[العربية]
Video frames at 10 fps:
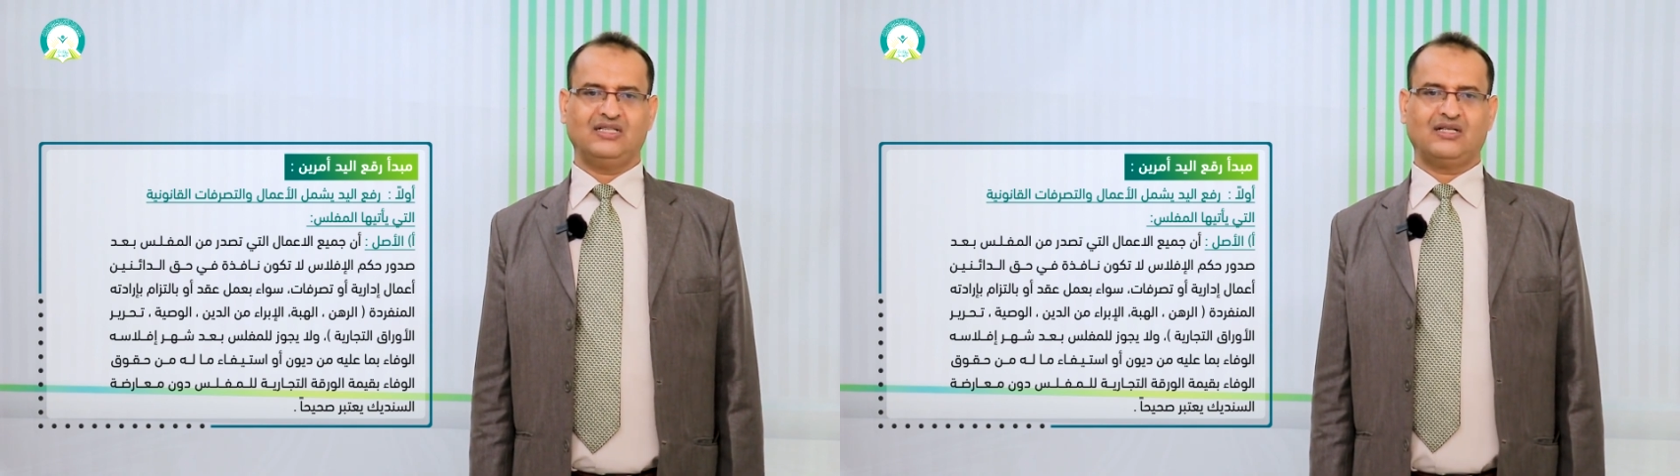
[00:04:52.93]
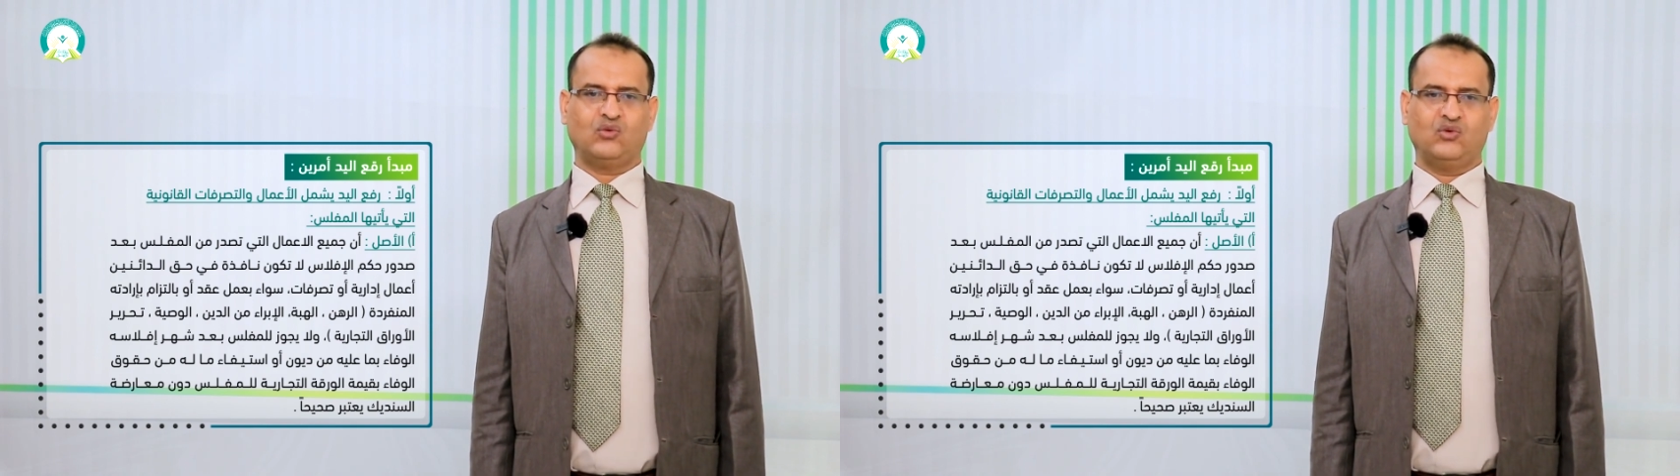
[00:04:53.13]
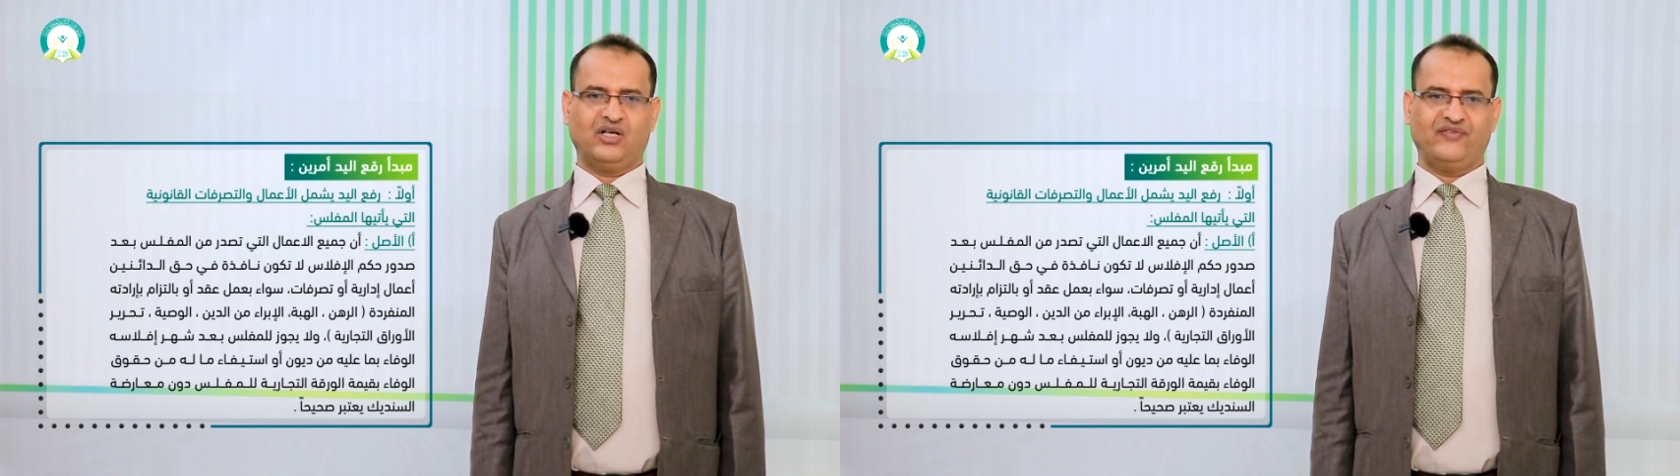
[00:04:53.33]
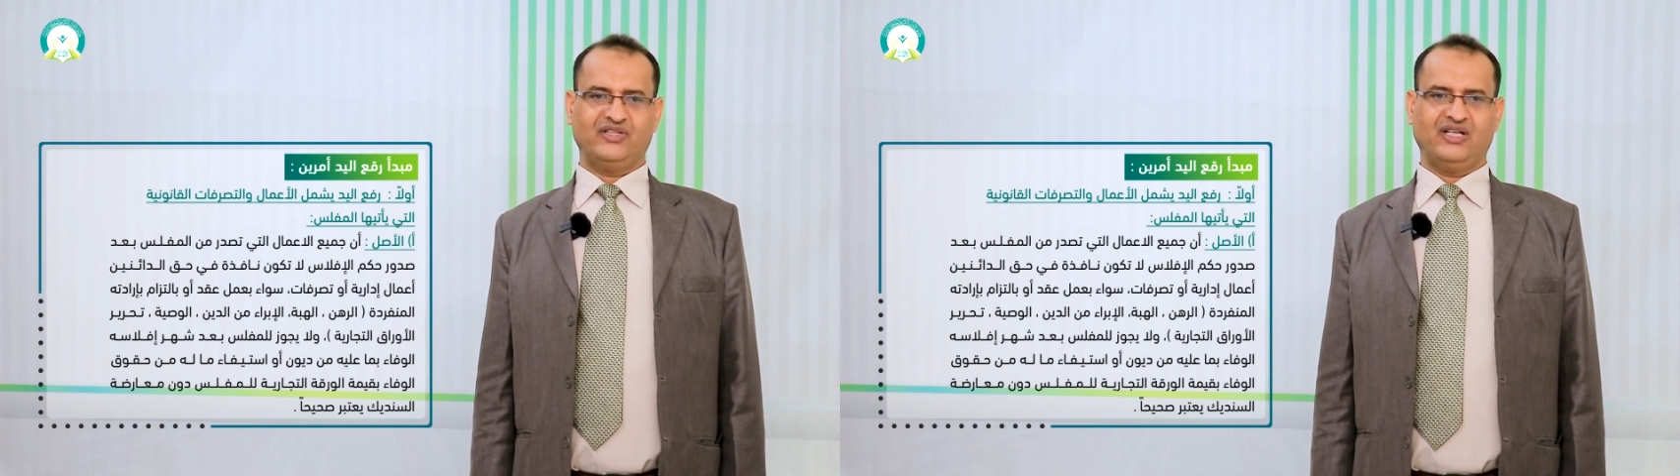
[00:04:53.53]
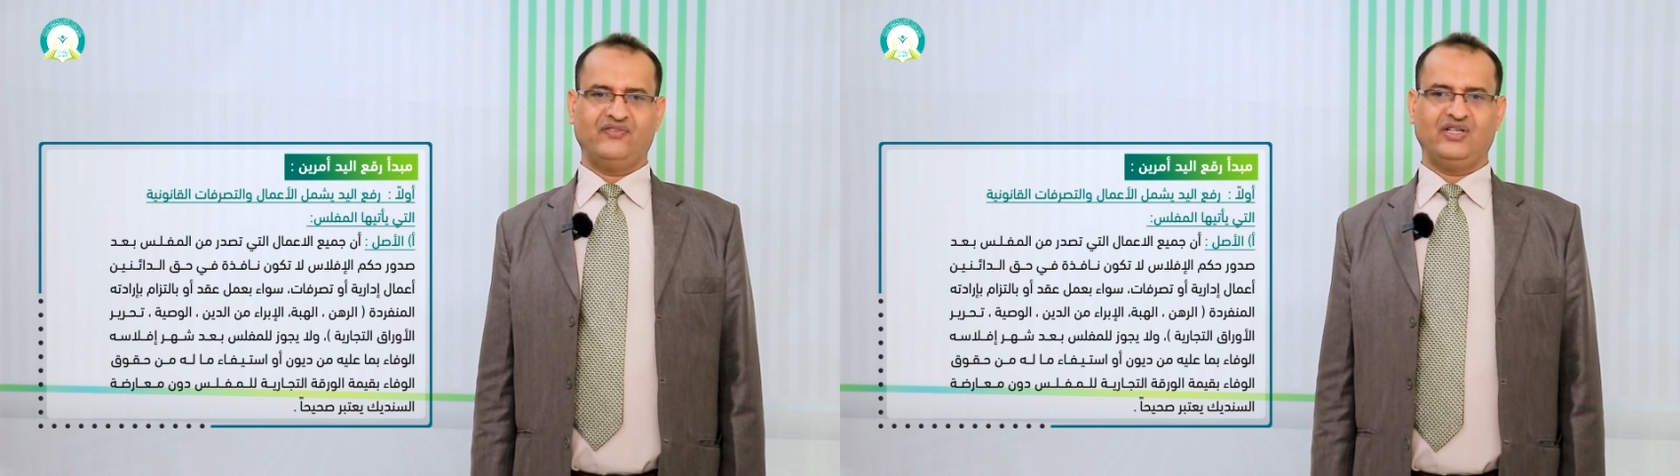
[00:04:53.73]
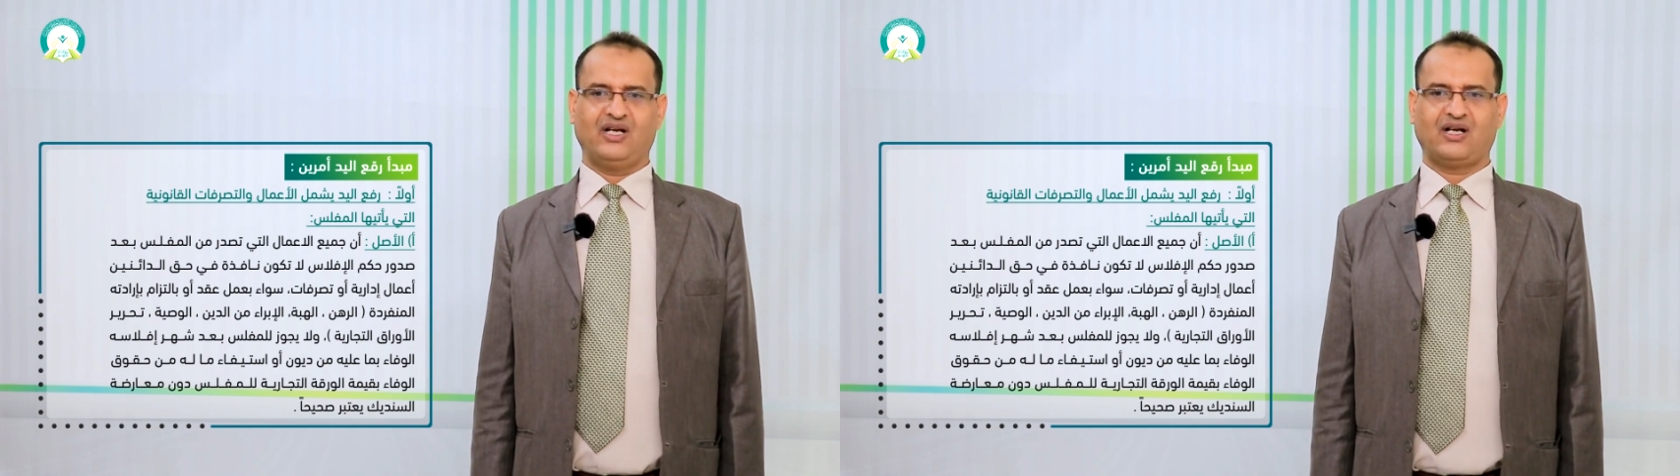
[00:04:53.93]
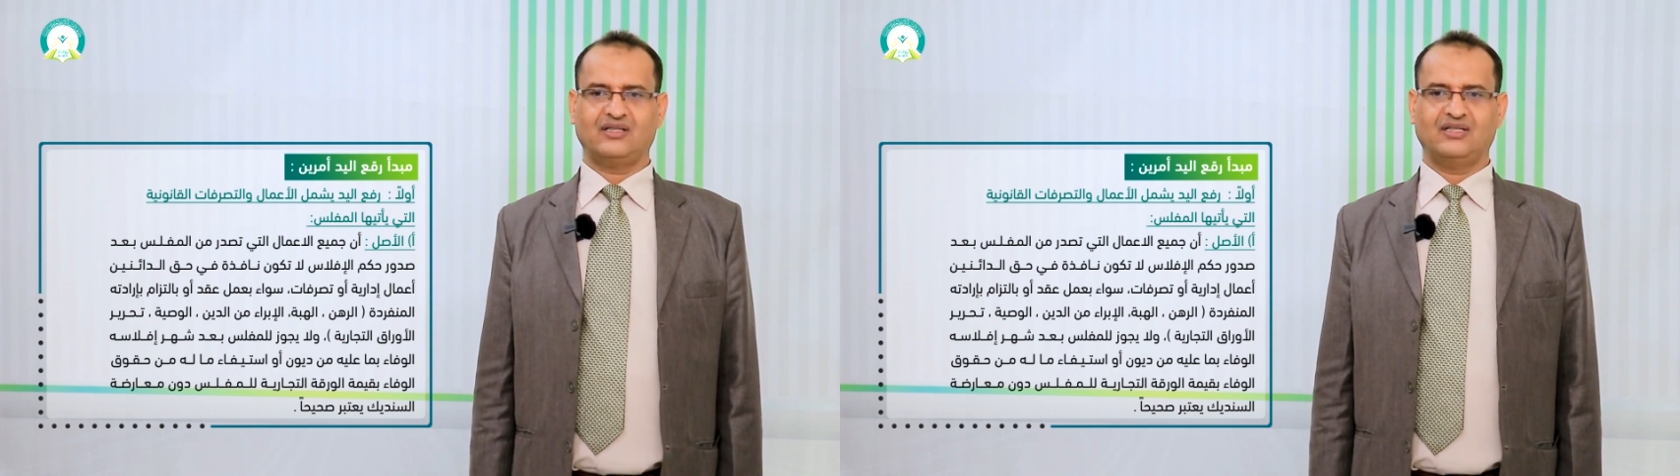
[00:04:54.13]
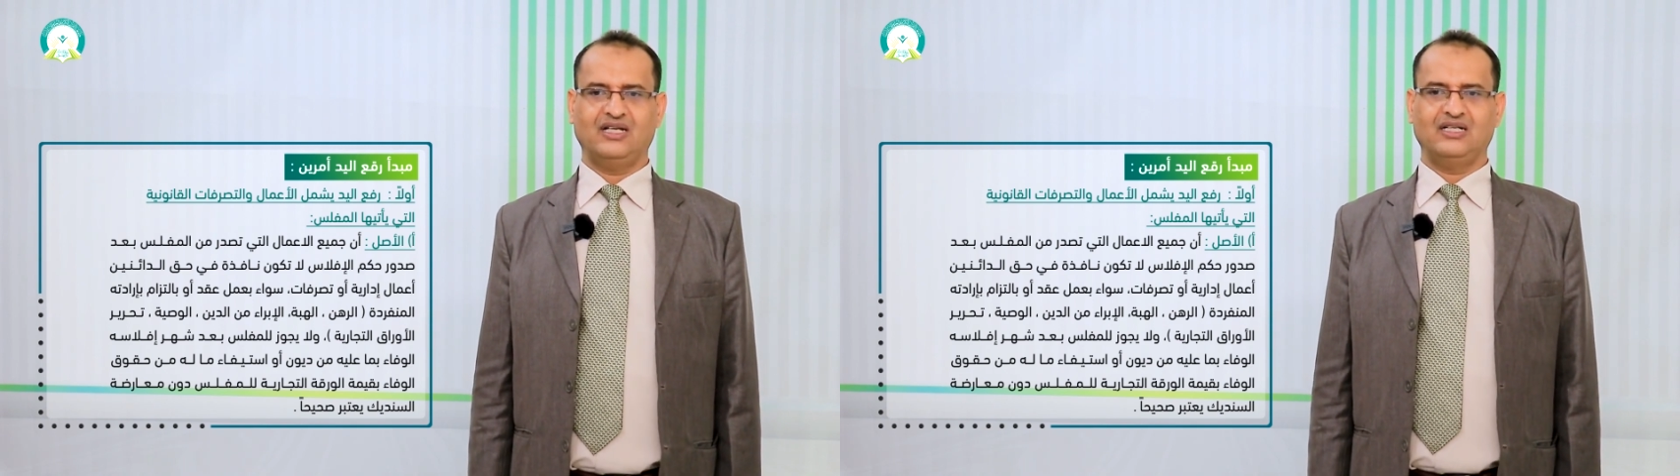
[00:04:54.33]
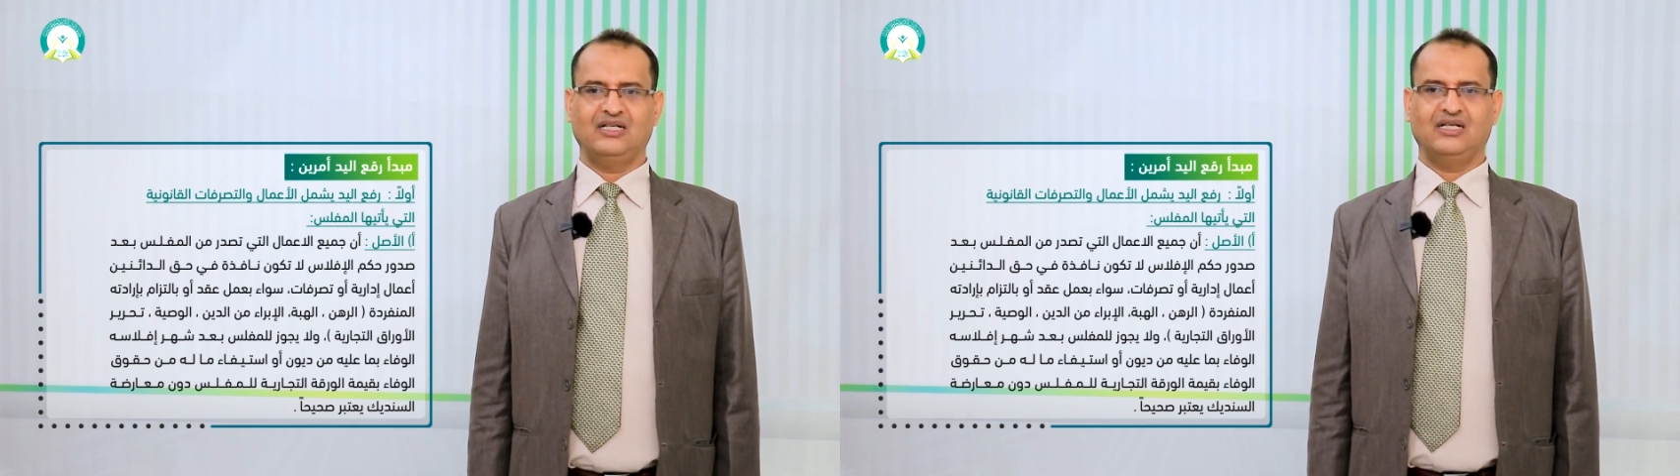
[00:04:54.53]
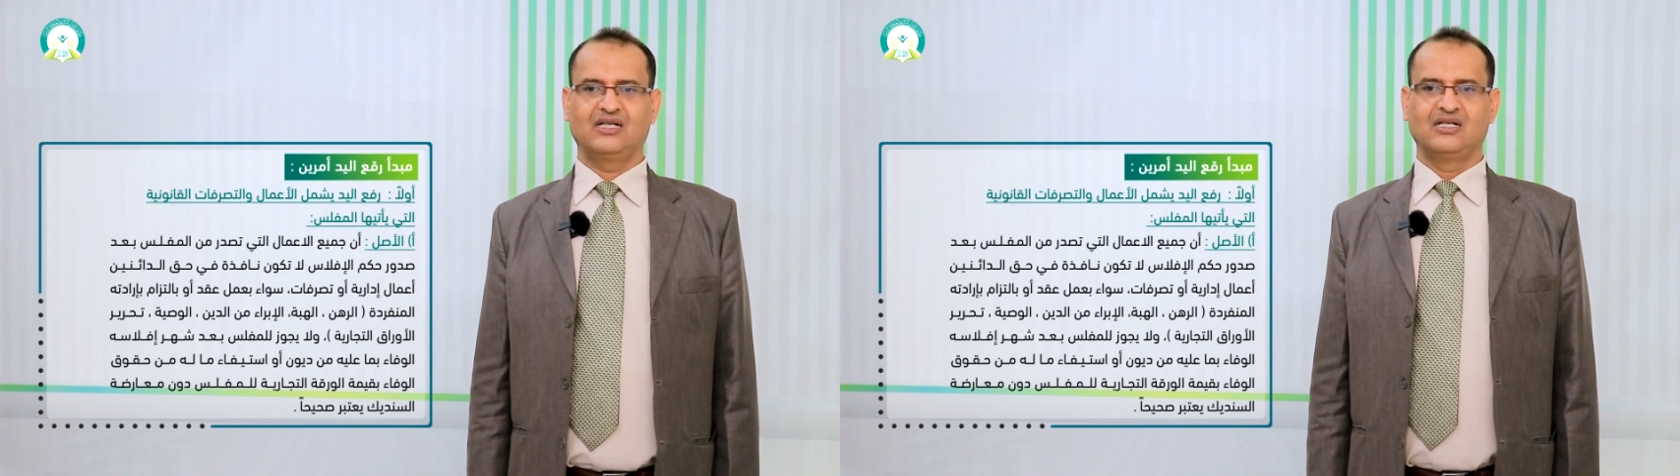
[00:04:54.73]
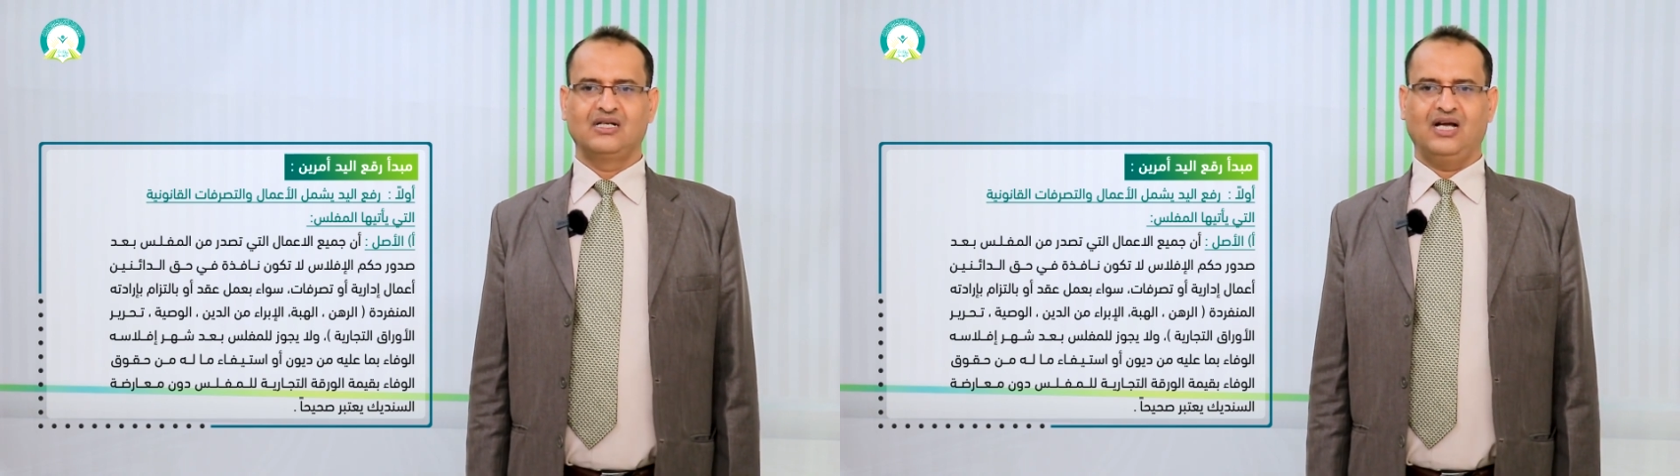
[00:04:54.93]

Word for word: تكون نافذة في حق الدائنين